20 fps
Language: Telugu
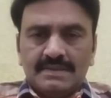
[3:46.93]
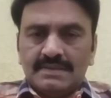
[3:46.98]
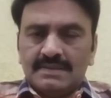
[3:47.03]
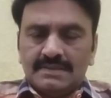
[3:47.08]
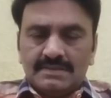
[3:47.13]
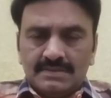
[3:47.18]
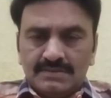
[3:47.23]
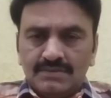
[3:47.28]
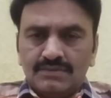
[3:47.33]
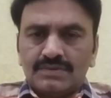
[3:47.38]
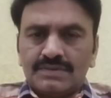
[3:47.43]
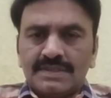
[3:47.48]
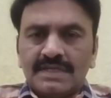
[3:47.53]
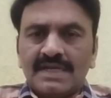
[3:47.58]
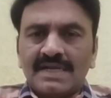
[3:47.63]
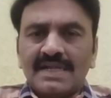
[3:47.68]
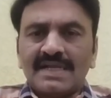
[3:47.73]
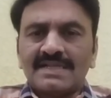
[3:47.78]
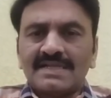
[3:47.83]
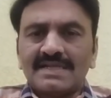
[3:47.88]
న్యూస్ ఛానల్
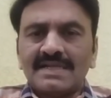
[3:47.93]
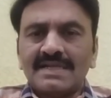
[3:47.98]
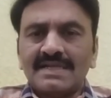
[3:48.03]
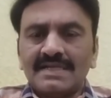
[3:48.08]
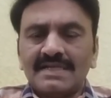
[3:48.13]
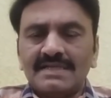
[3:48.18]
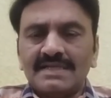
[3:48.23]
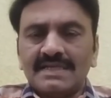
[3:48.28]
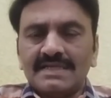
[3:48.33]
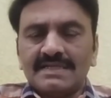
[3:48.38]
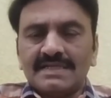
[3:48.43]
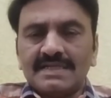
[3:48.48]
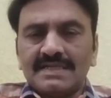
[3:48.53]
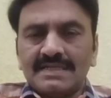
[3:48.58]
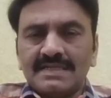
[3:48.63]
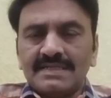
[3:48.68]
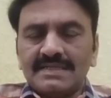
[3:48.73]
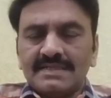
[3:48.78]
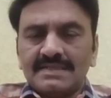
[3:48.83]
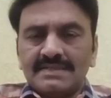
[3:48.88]
అంతకన్నా ఏం
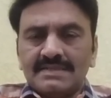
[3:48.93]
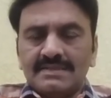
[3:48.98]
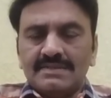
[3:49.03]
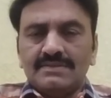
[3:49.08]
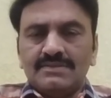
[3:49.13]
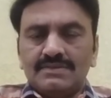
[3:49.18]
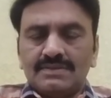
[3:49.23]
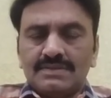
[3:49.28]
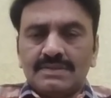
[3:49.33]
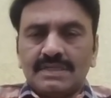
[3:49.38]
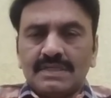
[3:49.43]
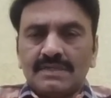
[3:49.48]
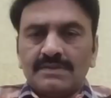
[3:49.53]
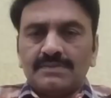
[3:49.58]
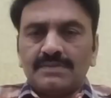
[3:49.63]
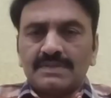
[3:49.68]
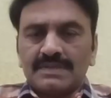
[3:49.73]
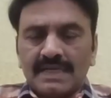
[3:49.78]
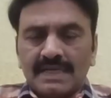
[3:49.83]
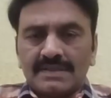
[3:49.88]
చేస్తారండి న్యూస్ ఛానల్ ఇప్పుడు
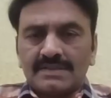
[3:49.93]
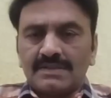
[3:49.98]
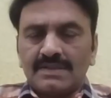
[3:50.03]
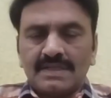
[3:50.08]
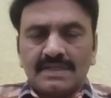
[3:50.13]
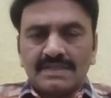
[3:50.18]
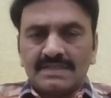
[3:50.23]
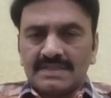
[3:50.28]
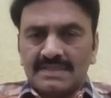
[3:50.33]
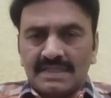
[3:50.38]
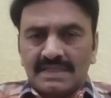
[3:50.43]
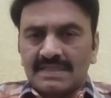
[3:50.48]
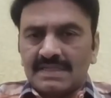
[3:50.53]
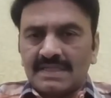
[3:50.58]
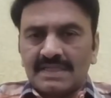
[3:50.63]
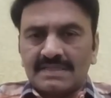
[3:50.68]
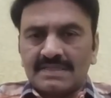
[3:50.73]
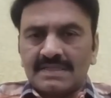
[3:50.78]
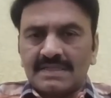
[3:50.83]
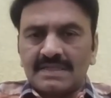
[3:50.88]
సాక్షులు ఎంత చెత్త
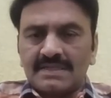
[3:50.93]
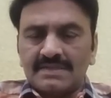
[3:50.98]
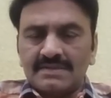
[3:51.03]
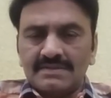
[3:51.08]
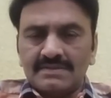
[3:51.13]
రాస్తున్నాడు